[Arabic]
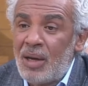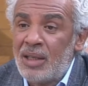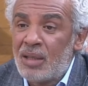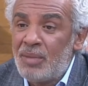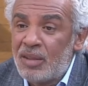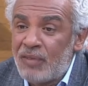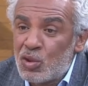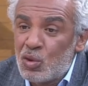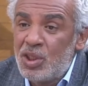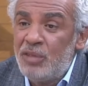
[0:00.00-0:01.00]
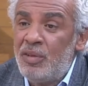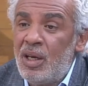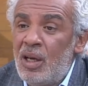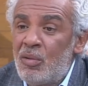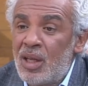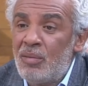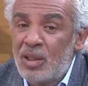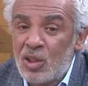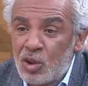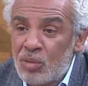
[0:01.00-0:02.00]
خاطر ما نتفرجوش فيها
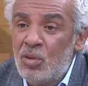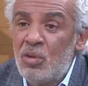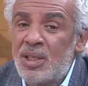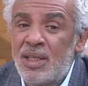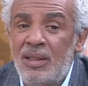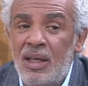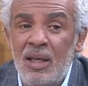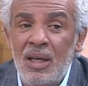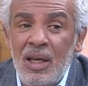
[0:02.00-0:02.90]
وظلمت الجمهور زاده